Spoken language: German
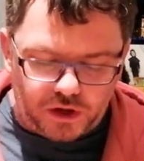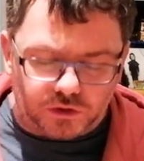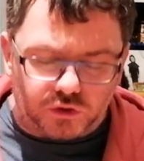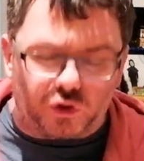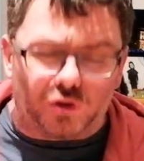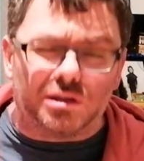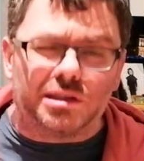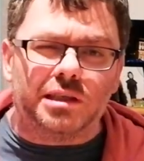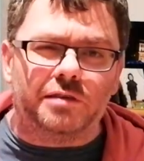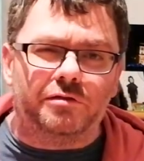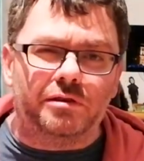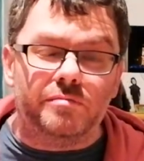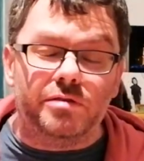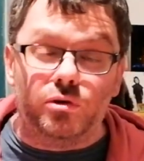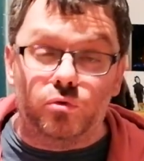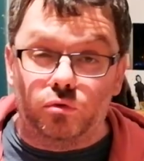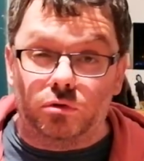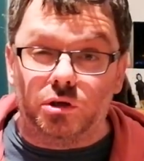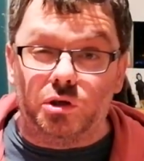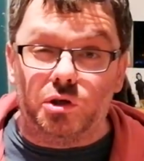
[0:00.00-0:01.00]
trotz der vier
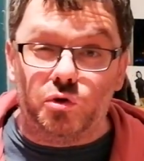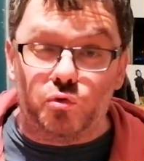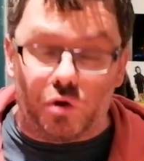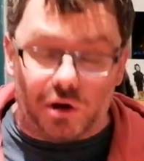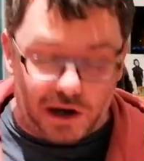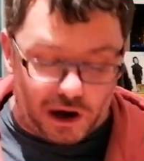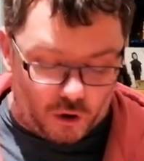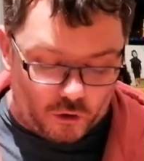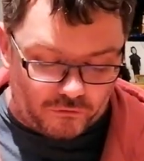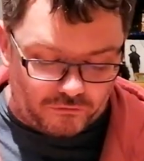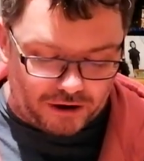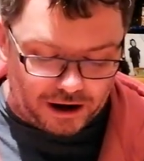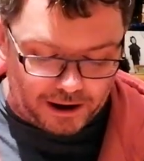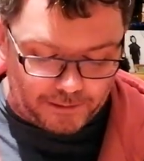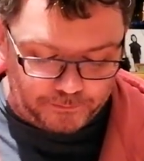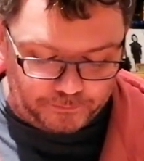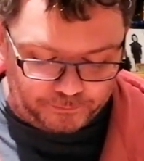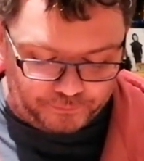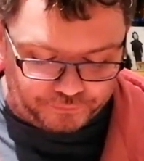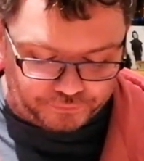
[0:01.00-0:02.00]
Minuten nur
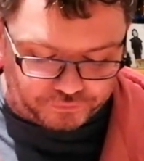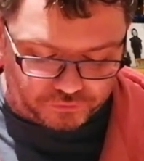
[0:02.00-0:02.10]
lauwarm.